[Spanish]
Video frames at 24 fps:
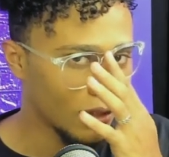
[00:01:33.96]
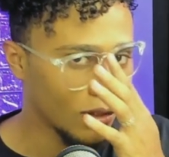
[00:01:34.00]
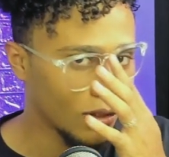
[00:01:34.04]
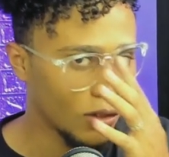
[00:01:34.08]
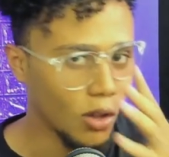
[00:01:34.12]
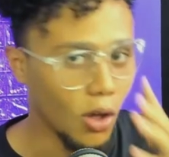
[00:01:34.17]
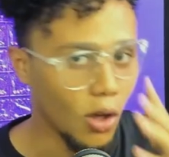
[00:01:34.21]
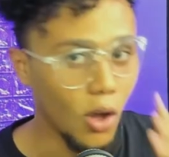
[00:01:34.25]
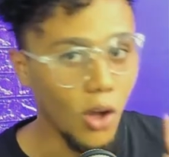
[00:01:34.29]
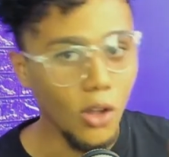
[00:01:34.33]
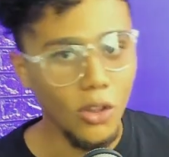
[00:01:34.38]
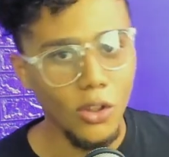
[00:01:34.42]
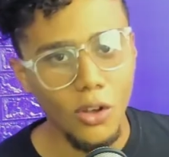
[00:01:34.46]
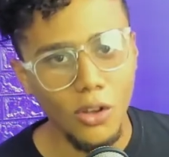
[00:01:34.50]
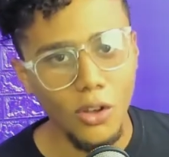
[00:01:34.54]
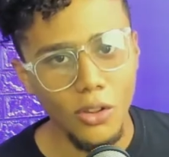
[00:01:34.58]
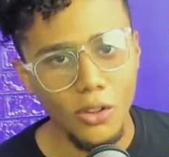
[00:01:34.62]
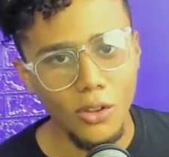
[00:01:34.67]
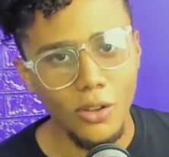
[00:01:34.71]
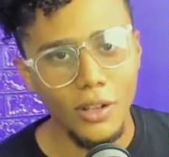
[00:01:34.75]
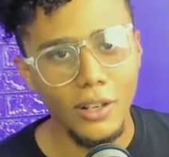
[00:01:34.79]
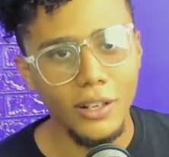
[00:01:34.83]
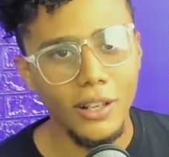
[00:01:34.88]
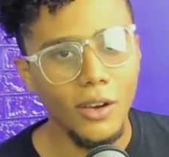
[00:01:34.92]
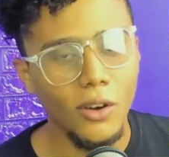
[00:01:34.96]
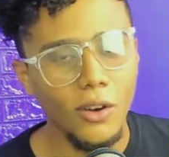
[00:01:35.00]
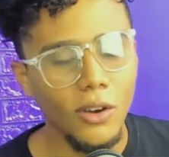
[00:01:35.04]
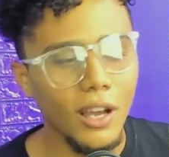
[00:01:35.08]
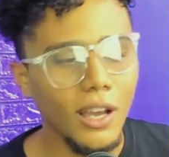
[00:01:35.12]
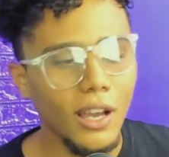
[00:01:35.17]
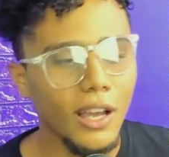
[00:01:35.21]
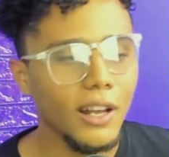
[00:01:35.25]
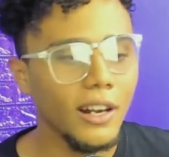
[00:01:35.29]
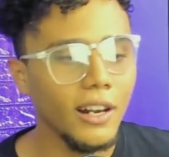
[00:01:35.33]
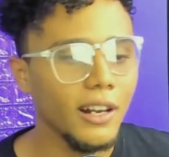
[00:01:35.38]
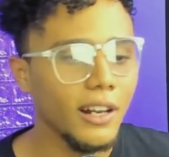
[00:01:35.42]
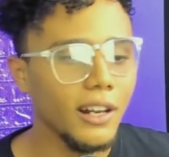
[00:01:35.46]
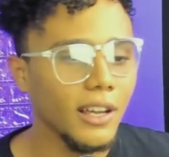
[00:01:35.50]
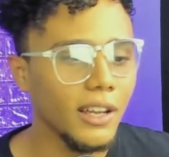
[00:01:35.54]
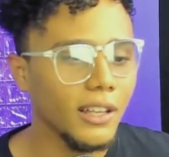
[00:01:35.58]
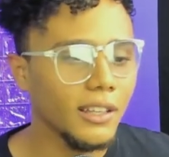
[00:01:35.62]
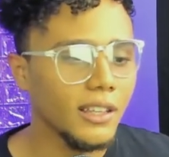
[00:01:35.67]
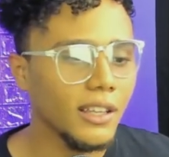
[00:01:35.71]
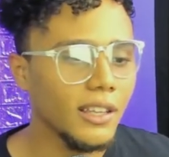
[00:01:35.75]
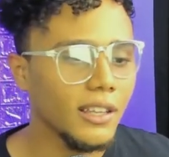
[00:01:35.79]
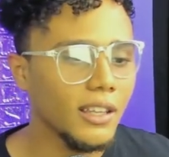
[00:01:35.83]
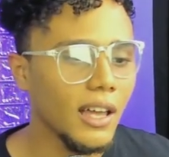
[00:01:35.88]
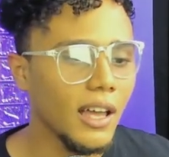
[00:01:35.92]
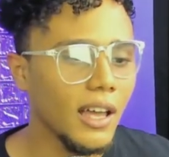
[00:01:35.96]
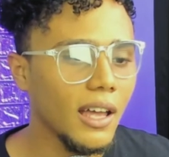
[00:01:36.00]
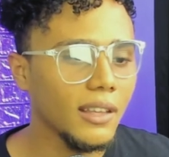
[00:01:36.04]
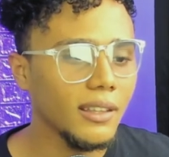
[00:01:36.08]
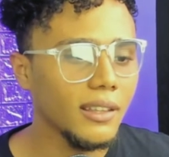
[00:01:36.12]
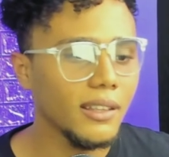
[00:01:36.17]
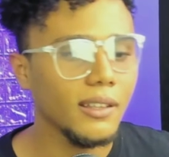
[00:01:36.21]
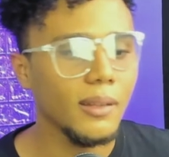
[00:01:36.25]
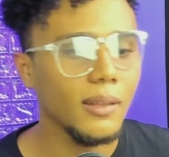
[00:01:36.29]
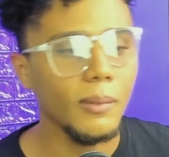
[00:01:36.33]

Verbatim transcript: No, no, no. Él dejó la carrera que tenía antes.